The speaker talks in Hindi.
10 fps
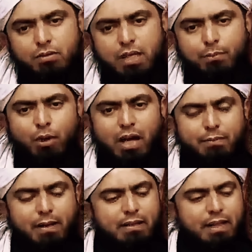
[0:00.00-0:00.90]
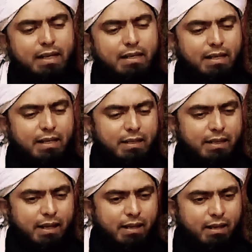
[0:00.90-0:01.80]
तो सही बुखारी में आता है कि ये
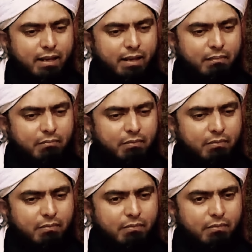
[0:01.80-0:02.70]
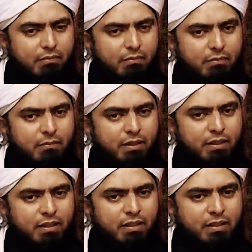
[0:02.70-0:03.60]
गए
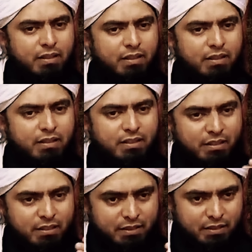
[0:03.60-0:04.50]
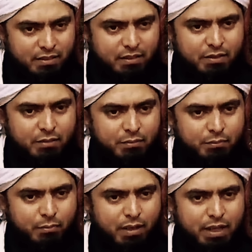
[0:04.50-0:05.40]
यानी
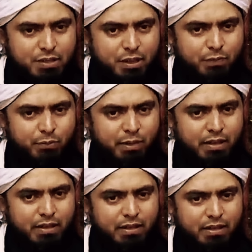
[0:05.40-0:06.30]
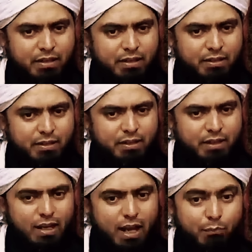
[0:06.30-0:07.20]
मक्का शरीफ
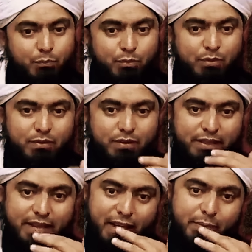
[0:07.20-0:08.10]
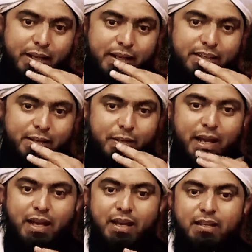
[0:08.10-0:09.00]
में अब डर भी रहे थे
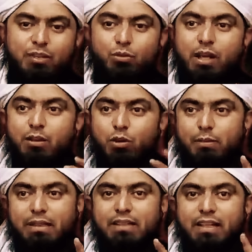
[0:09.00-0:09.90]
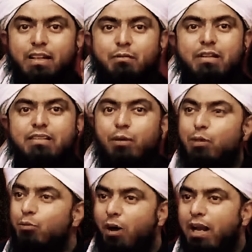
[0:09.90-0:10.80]
मैं क्योंकि इनको पता था कि नबी
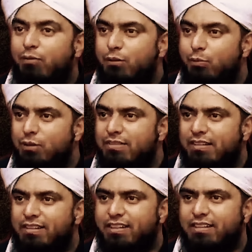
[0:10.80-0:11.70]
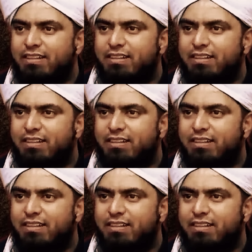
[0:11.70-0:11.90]
इस्लाम की मुखालफत भी बहुत ज़्यादा है